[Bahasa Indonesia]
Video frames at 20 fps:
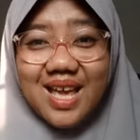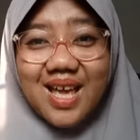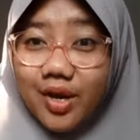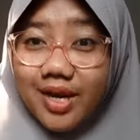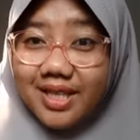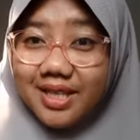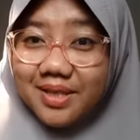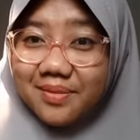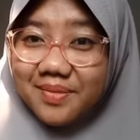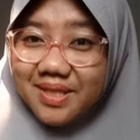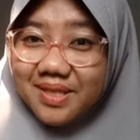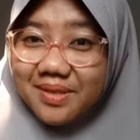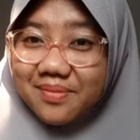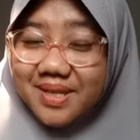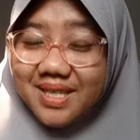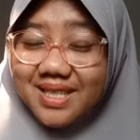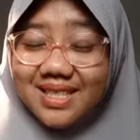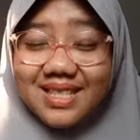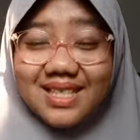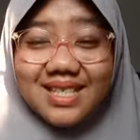Oke
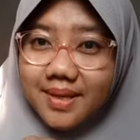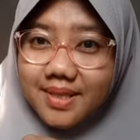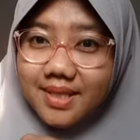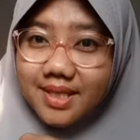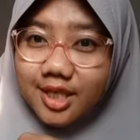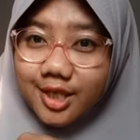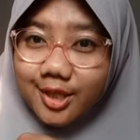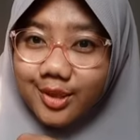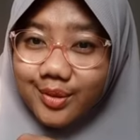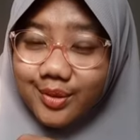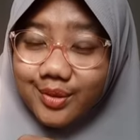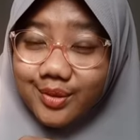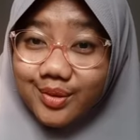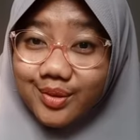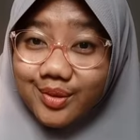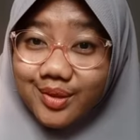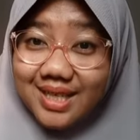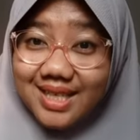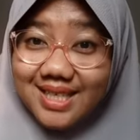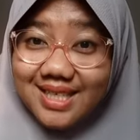teman-teman, sampai sini
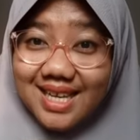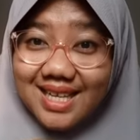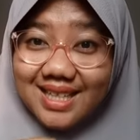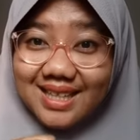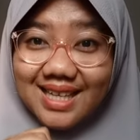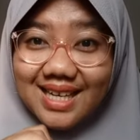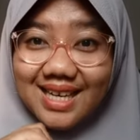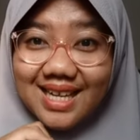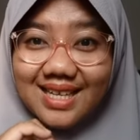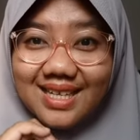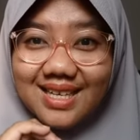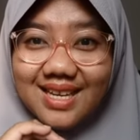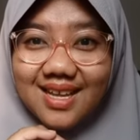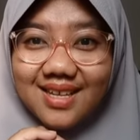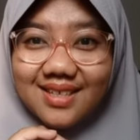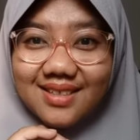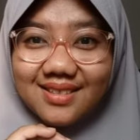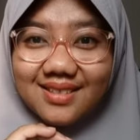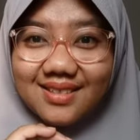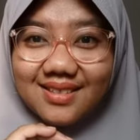dulu kisah
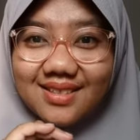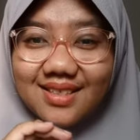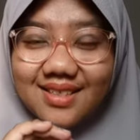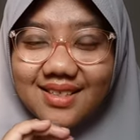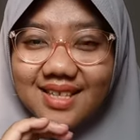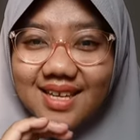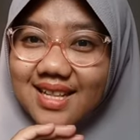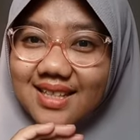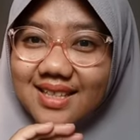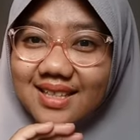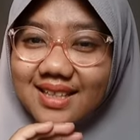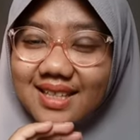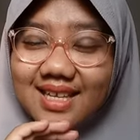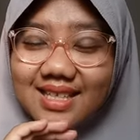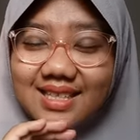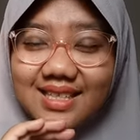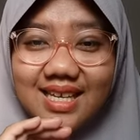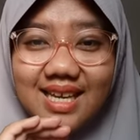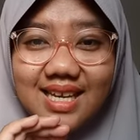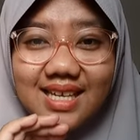teladan, kisah
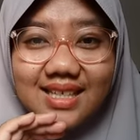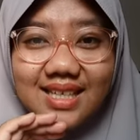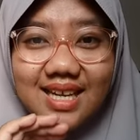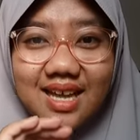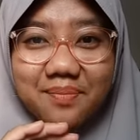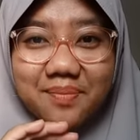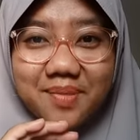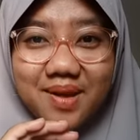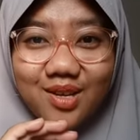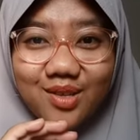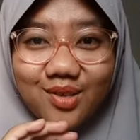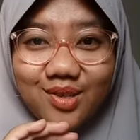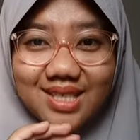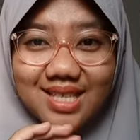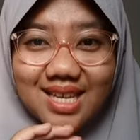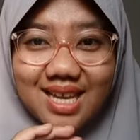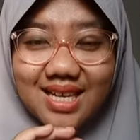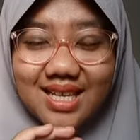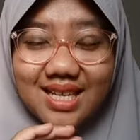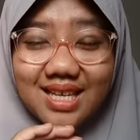tentang Zainab
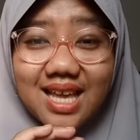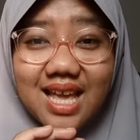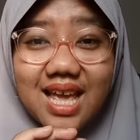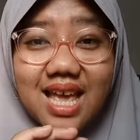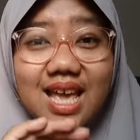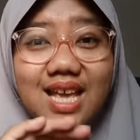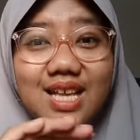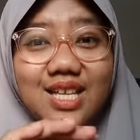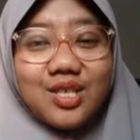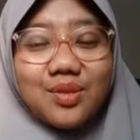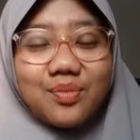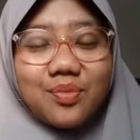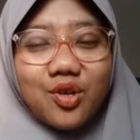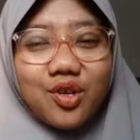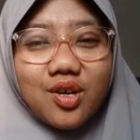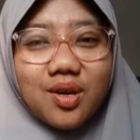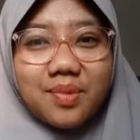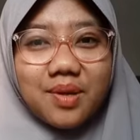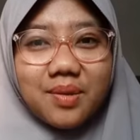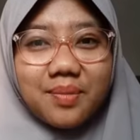Al-Ghazali.
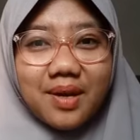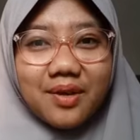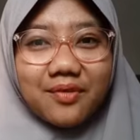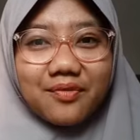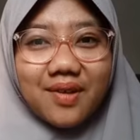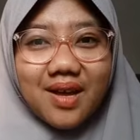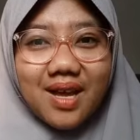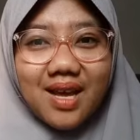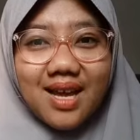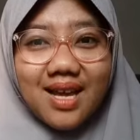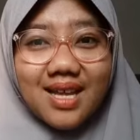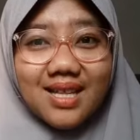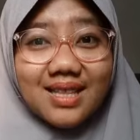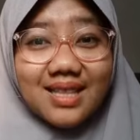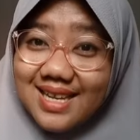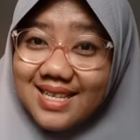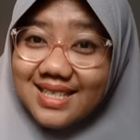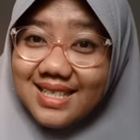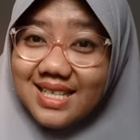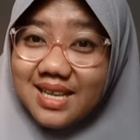Semoga bermanfaat.
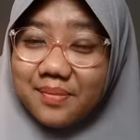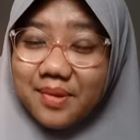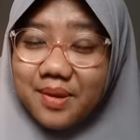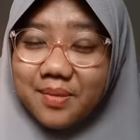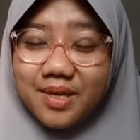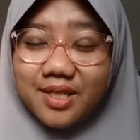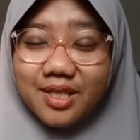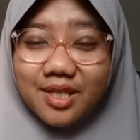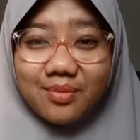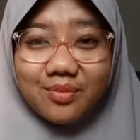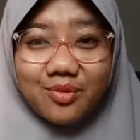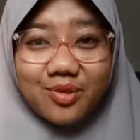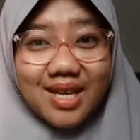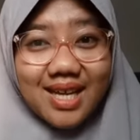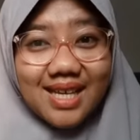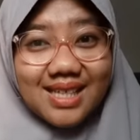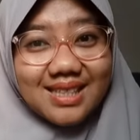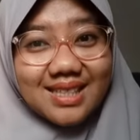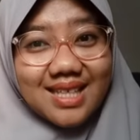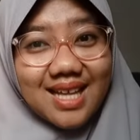Sampai bertemu
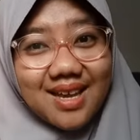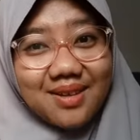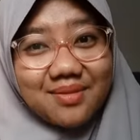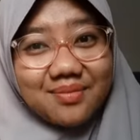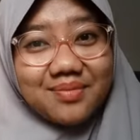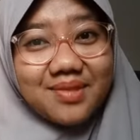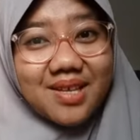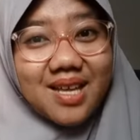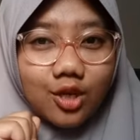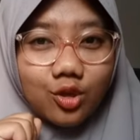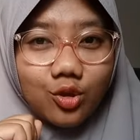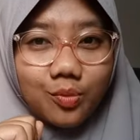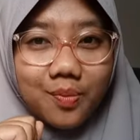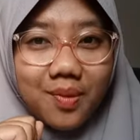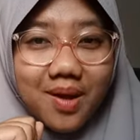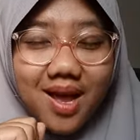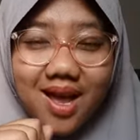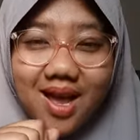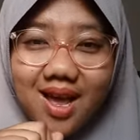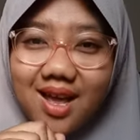next time. Jangan
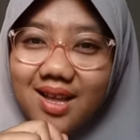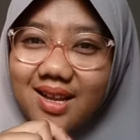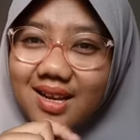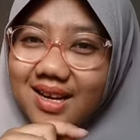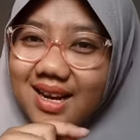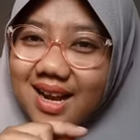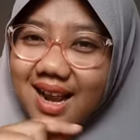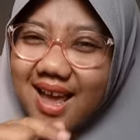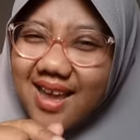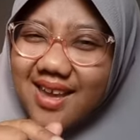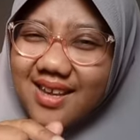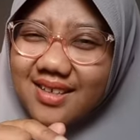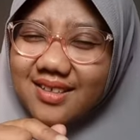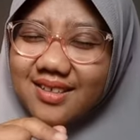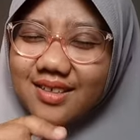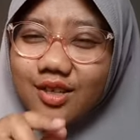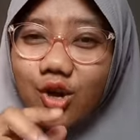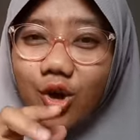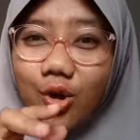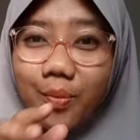lupa like,
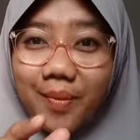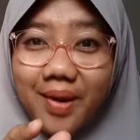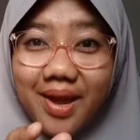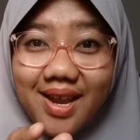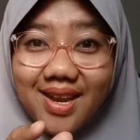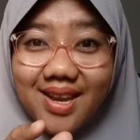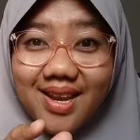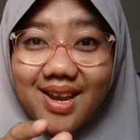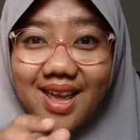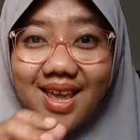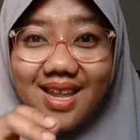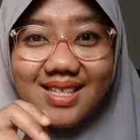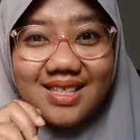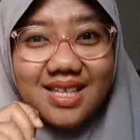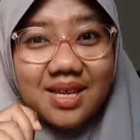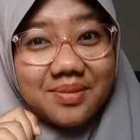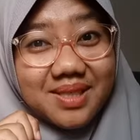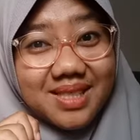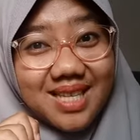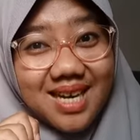comment, and
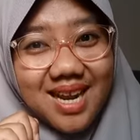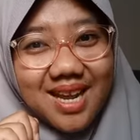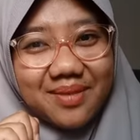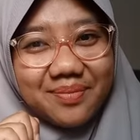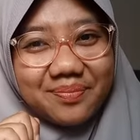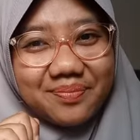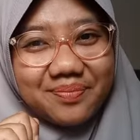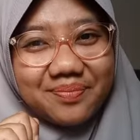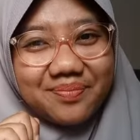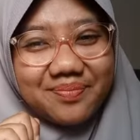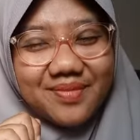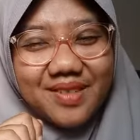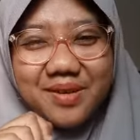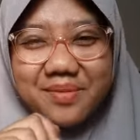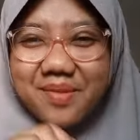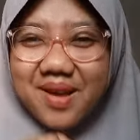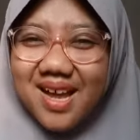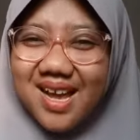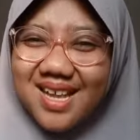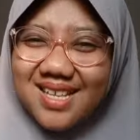subscribe.
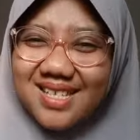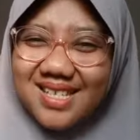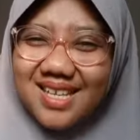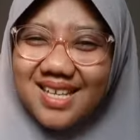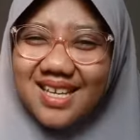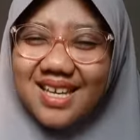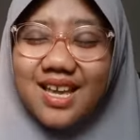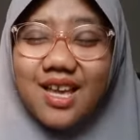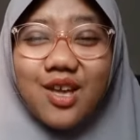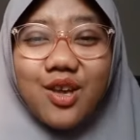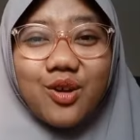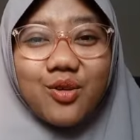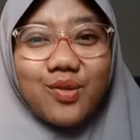Terima kasih.